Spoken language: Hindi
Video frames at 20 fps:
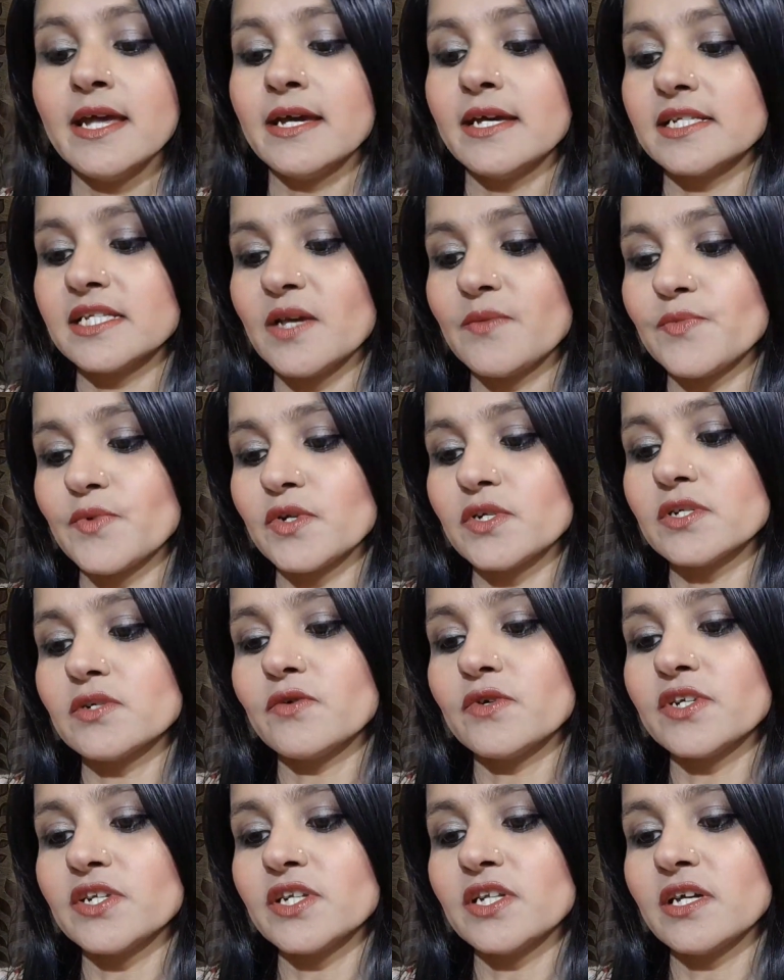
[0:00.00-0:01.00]
इसकी प्रोडक्ट
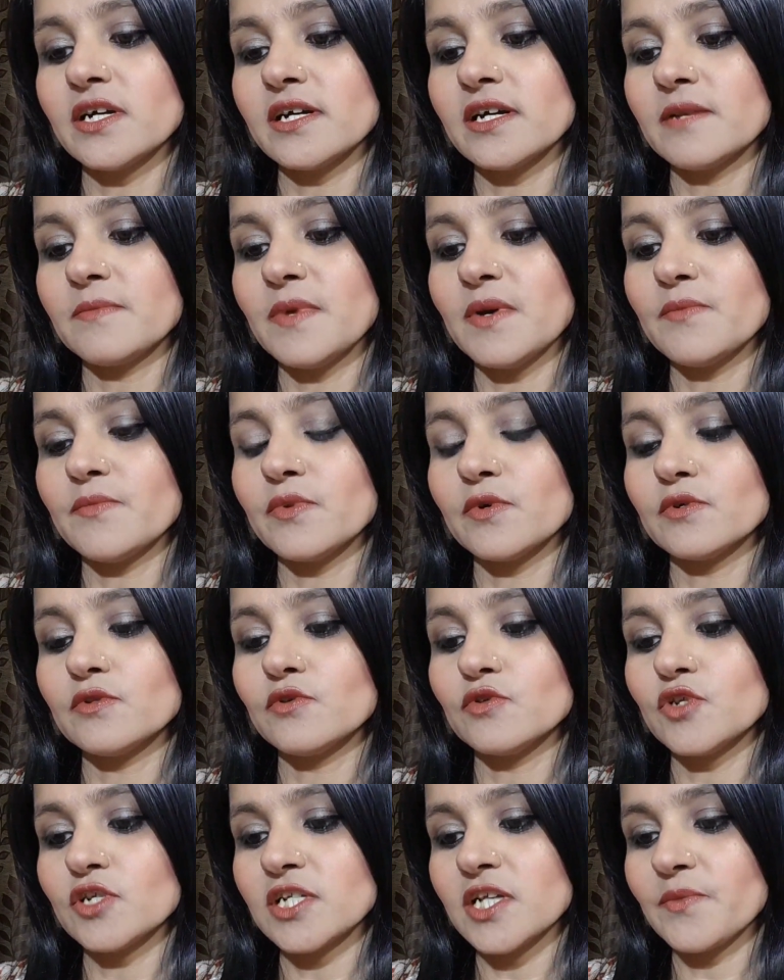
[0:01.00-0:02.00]
क्वांटिटी अगर मैं बोल
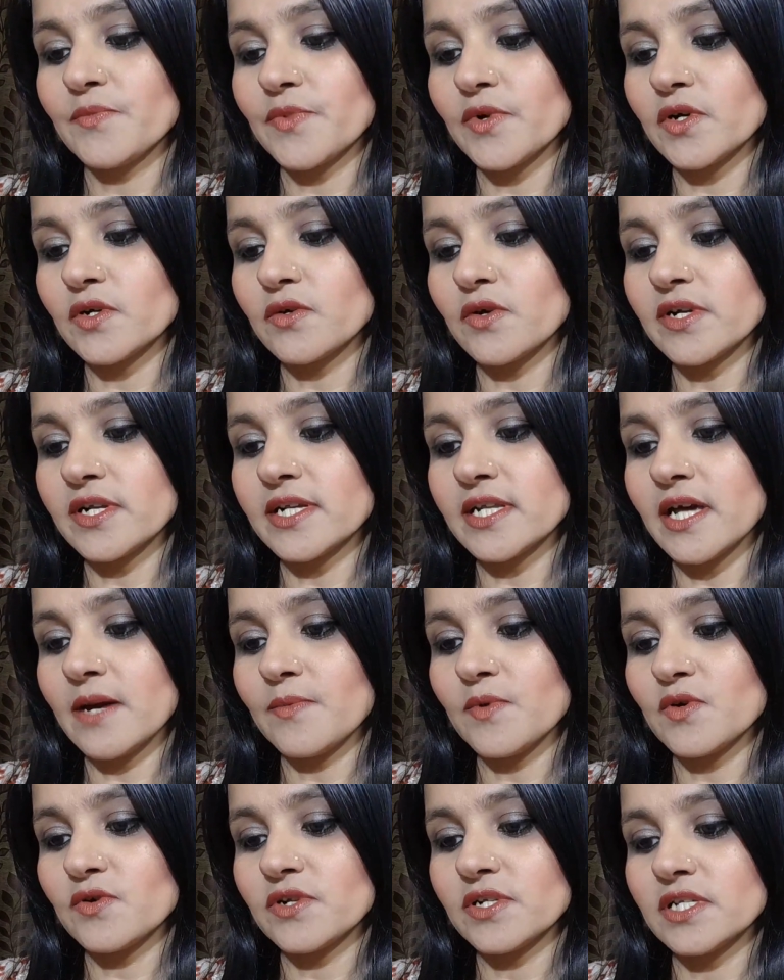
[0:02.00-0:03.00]
दूं तो इसकी प्रोडक्ट क्वांटिटी
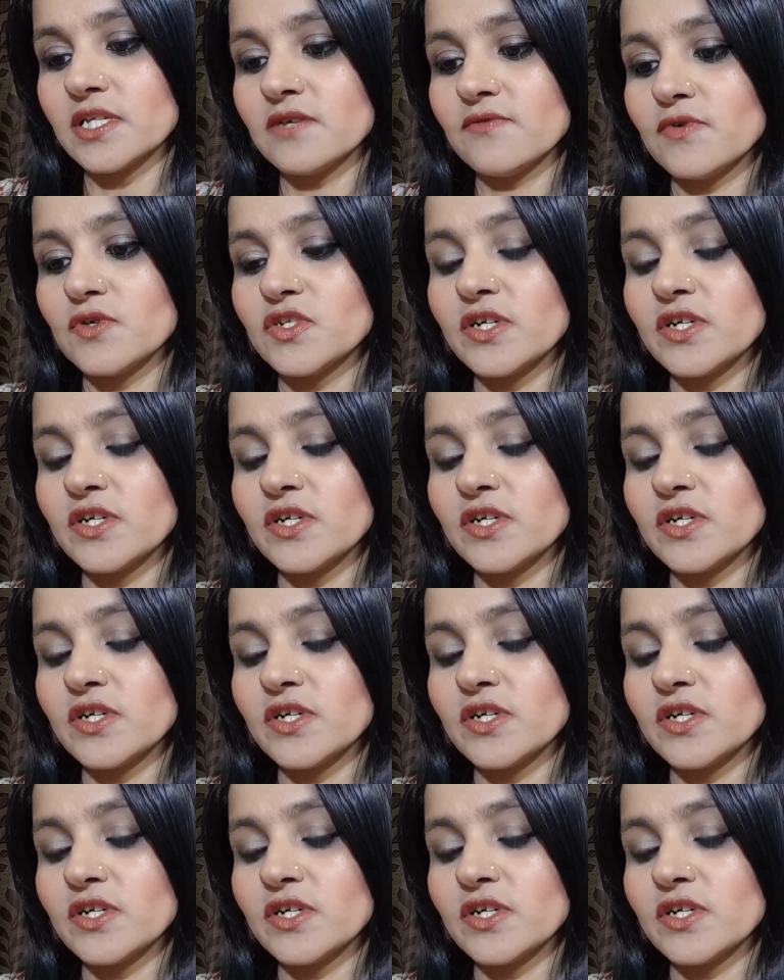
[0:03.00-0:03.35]
आपको रिसीव हो